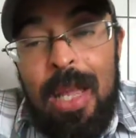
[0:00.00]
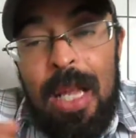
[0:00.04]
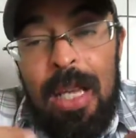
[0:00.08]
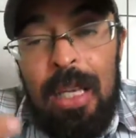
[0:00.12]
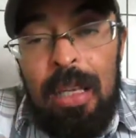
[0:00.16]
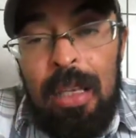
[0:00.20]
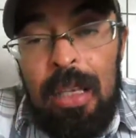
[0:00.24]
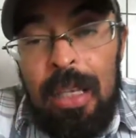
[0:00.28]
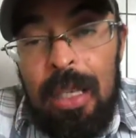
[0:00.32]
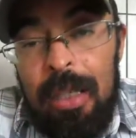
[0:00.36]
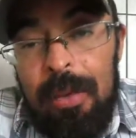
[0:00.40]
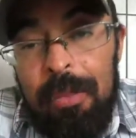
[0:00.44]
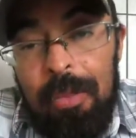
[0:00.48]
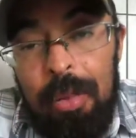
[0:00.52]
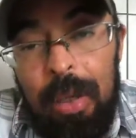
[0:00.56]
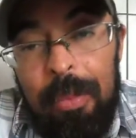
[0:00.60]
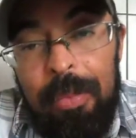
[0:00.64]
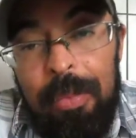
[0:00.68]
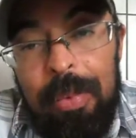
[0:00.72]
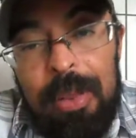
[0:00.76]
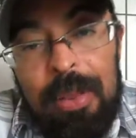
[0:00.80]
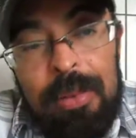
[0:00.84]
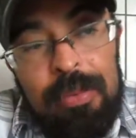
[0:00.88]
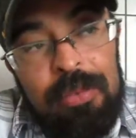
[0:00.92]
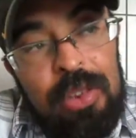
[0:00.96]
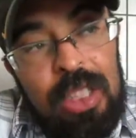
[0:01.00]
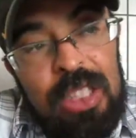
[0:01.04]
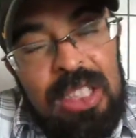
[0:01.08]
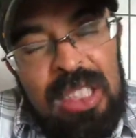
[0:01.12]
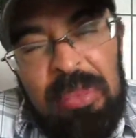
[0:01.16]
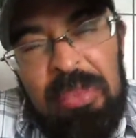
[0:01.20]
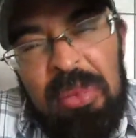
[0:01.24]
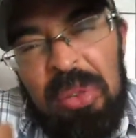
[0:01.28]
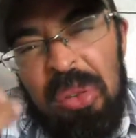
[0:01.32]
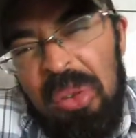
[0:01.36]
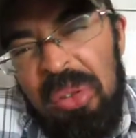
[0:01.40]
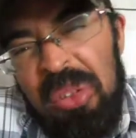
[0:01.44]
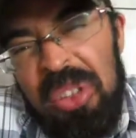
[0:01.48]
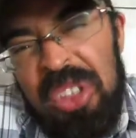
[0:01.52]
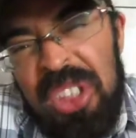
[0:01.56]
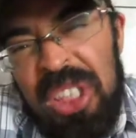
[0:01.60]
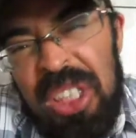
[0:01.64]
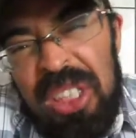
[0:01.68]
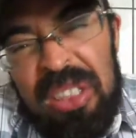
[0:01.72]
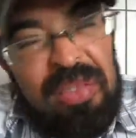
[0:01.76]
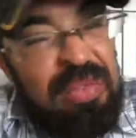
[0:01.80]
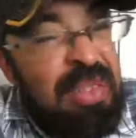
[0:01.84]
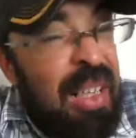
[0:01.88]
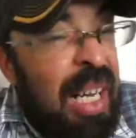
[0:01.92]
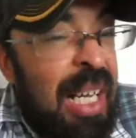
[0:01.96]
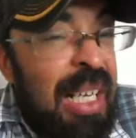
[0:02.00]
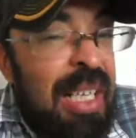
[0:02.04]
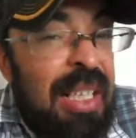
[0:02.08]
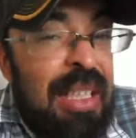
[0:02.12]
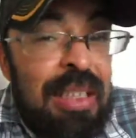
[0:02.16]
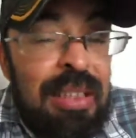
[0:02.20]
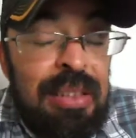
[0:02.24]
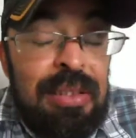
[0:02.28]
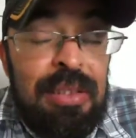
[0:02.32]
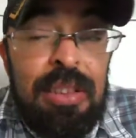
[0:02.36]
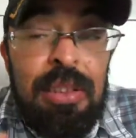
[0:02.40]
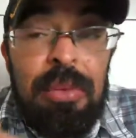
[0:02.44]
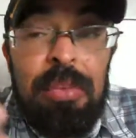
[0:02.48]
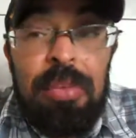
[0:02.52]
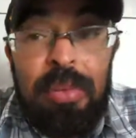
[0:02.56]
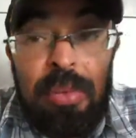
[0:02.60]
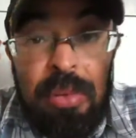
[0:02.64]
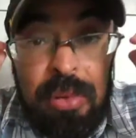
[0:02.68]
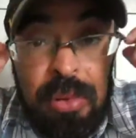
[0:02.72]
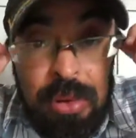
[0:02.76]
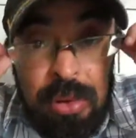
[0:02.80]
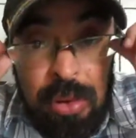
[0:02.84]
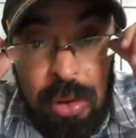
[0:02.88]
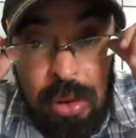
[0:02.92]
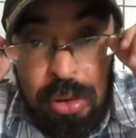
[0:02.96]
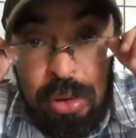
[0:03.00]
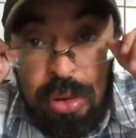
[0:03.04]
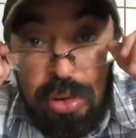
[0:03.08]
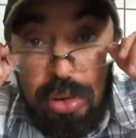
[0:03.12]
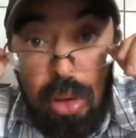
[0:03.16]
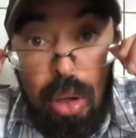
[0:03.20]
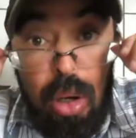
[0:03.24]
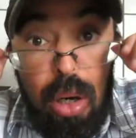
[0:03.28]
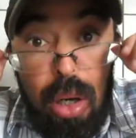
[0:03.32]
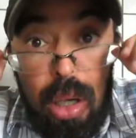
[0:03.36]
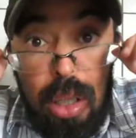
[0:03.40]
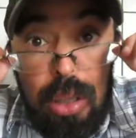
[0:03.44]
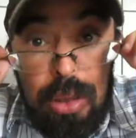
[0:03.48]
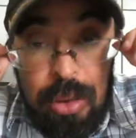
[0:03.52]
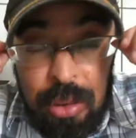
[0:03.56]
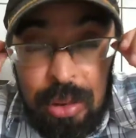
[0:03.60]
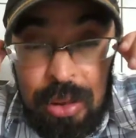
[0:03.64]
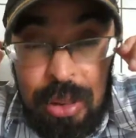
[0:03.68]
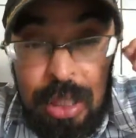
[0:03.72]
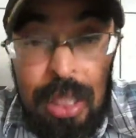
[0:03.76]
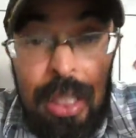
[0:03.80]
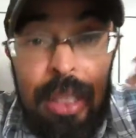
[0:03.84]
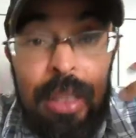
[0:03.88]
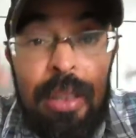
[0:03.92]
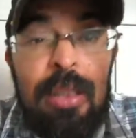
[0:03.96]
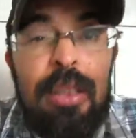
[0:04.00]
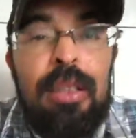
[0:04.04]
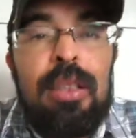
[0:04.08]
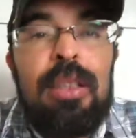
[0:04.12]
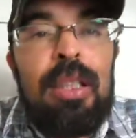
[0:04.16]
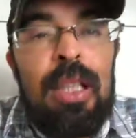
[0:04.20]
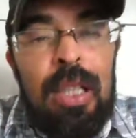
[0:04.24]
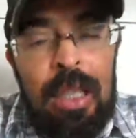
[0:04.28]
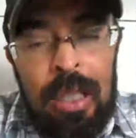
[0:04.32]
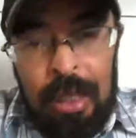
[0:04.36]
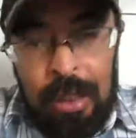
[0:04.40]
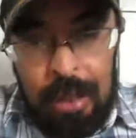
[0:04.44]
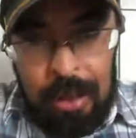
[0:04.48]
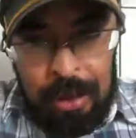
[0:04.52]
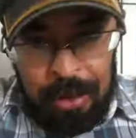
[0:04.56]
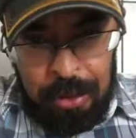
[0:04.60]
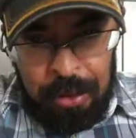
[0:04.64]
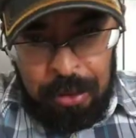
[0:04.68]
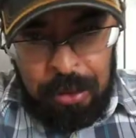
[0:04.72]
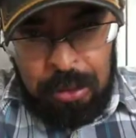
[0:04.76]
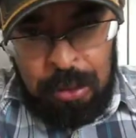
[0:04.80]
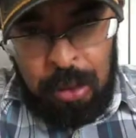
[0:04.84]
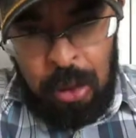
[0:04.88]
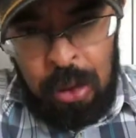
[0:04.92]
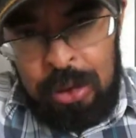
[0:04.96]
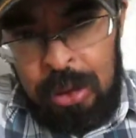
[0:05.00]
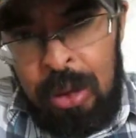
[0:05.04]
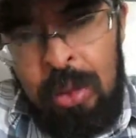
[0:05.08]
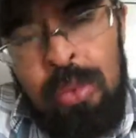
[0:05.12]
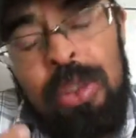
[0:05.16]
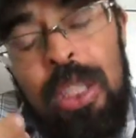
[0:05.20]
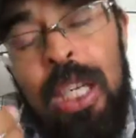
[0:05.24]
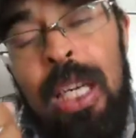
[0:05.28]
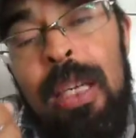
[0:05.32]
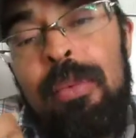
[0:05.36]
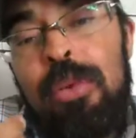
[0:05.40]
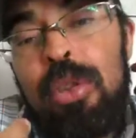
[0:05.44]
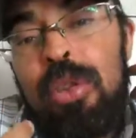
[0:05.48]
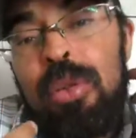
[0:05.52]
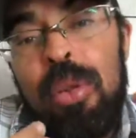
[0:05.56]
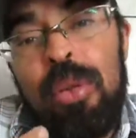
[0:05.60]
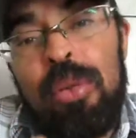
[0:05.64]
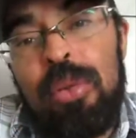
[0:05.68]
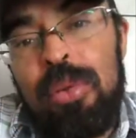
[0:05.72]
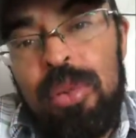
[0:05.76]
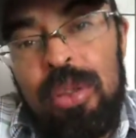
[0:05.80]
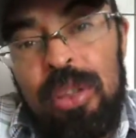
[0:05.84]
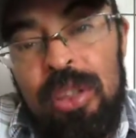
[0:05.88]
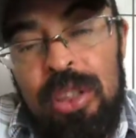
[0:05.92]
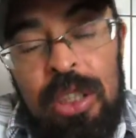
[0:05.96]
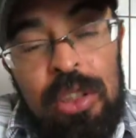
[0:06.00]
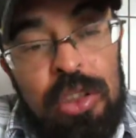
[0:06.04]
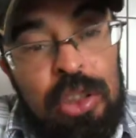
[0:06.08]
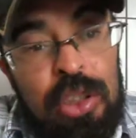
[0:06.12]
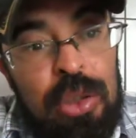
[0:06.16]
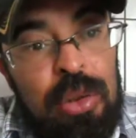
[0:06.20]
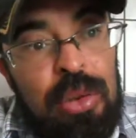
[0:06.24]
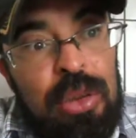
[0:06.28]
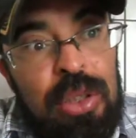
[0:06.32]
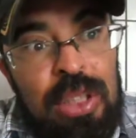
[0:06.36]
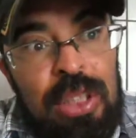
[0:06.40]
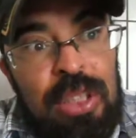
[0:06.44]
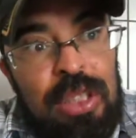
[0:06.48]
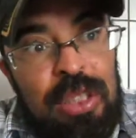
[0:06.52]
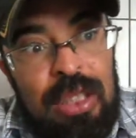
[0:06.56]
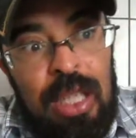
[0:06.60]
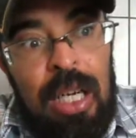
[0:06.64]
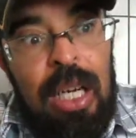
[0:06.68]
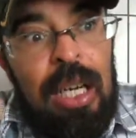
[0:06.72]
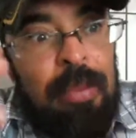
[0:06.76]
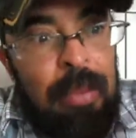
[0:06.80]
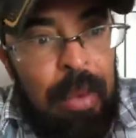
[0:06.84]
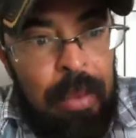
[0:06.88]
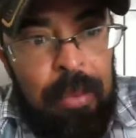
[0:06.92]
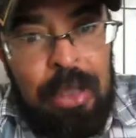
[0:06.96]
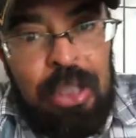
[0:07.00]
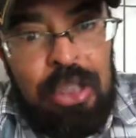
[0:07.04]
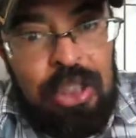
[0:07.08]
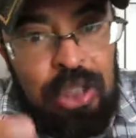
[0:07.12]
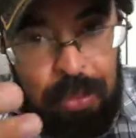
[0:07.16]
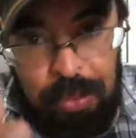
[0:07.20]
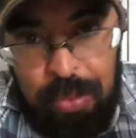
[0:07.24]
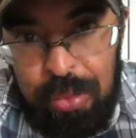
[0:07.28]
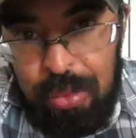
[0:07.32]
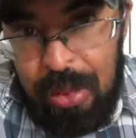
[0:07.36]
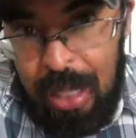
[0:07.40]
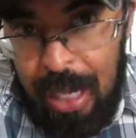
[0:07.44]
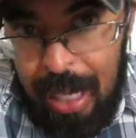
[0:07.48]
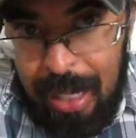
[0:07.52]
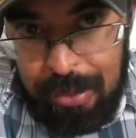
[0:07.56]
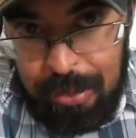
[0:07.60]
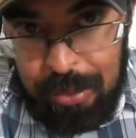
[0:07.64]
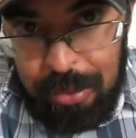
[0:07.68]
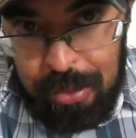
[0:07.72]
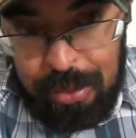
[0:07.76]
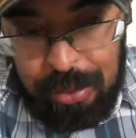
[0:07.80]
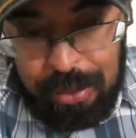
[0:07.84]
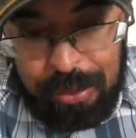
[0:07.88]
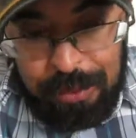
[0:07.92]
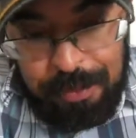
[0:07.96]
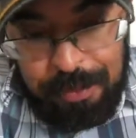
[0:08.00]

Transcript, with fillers: e a própria, não sei se é biologia que fala, tipo, os nossos olhos, né? Nós não temos todos os sentidos extremamente apurados.